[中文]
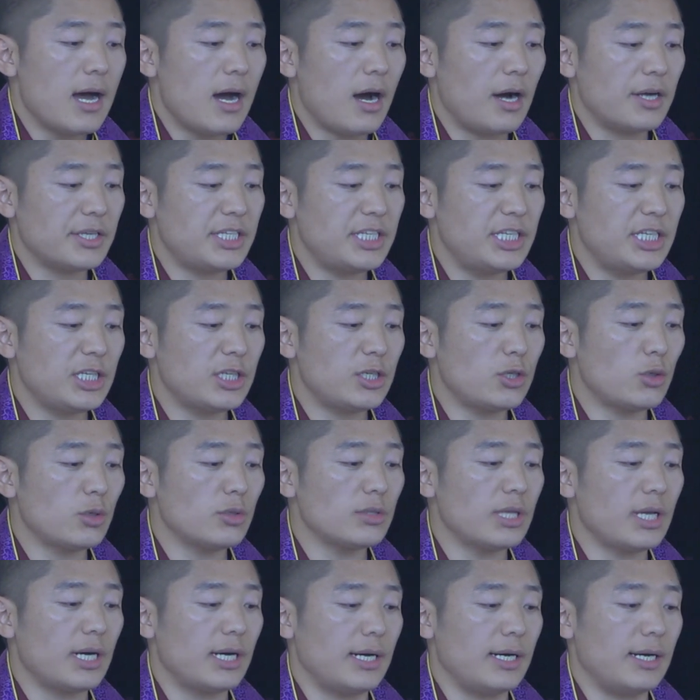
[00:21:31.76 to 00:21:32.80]
呃其
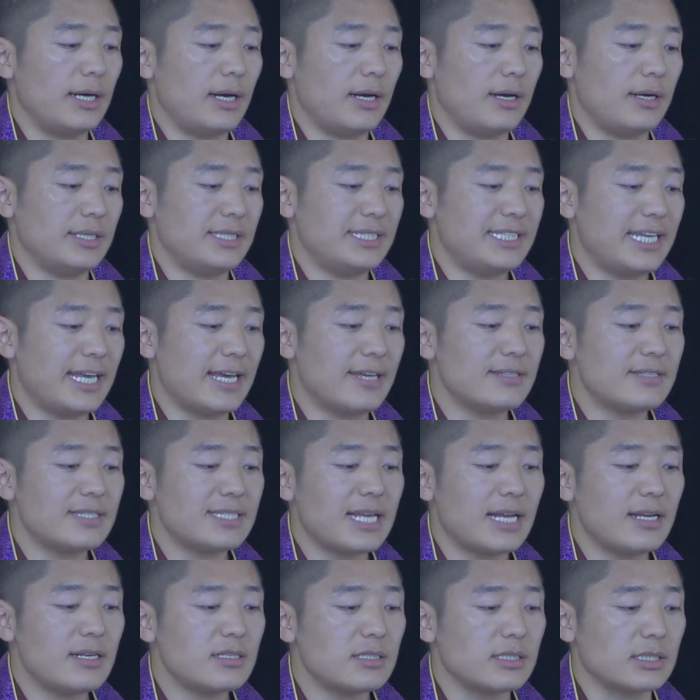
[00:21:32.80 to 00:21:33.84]
中的呃前
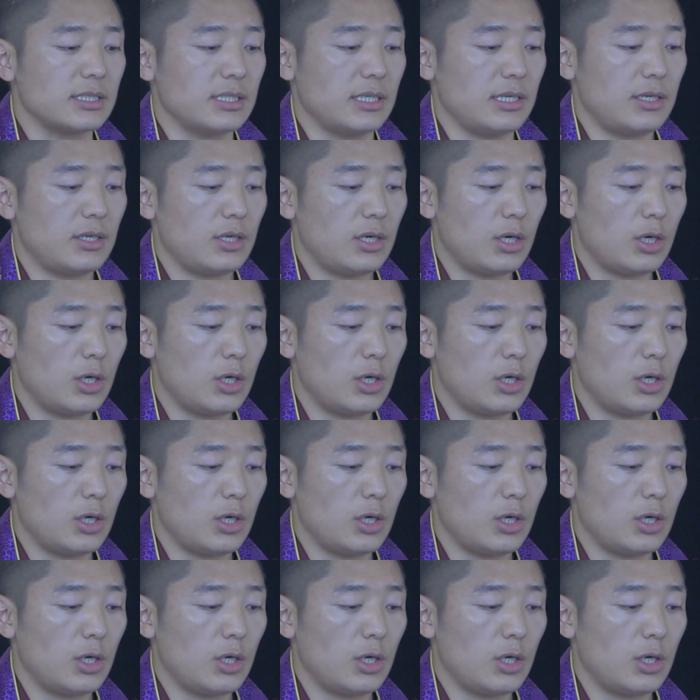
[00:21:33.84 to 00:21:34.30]
三者